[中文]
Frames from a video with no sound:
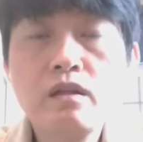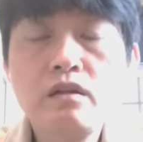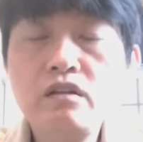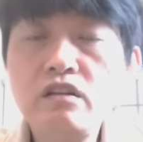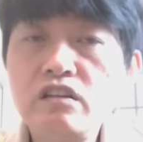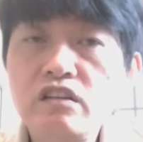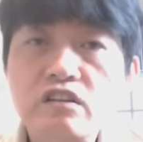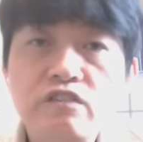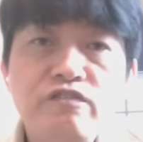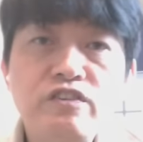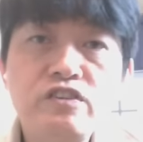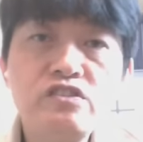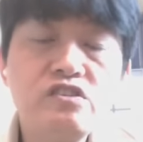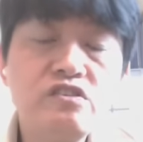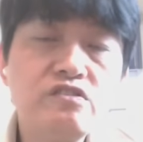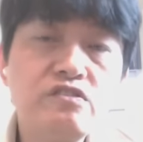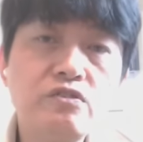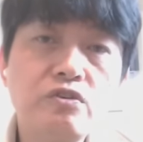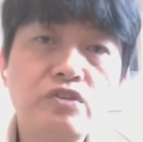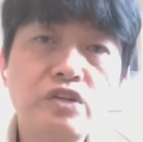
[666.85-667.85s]
那你的分
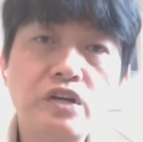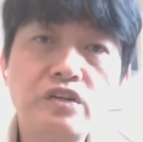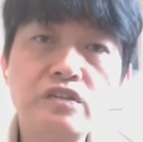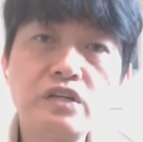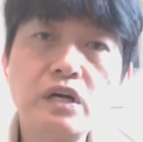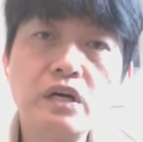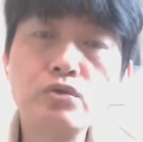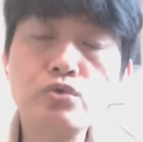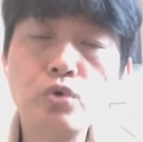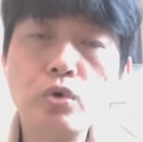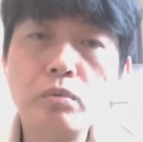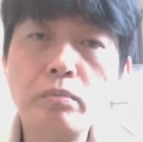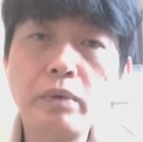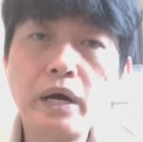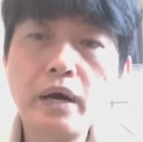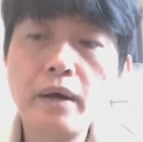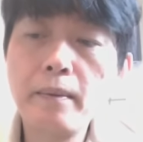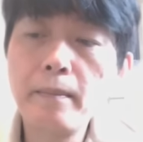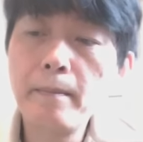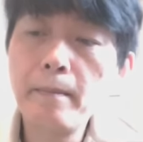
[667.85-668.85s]
析师有带你这样做吗？
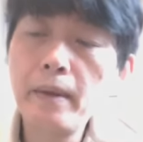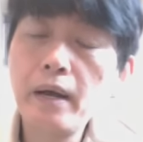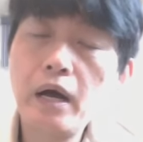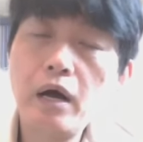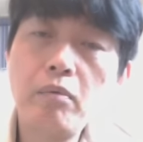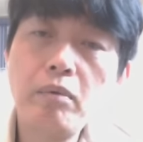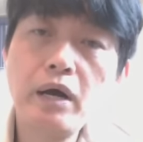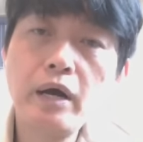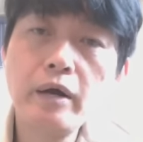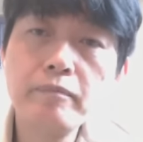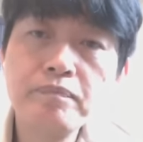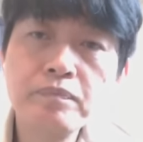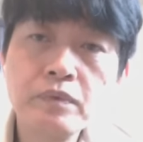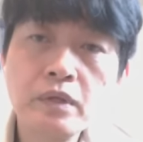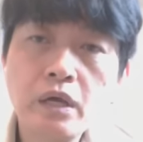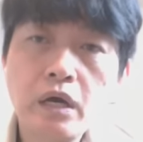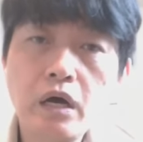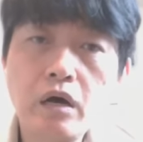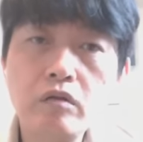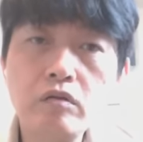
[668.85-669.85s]
好吗？
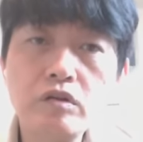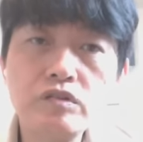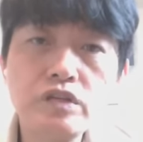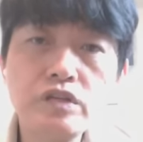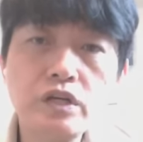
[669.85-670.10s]
好，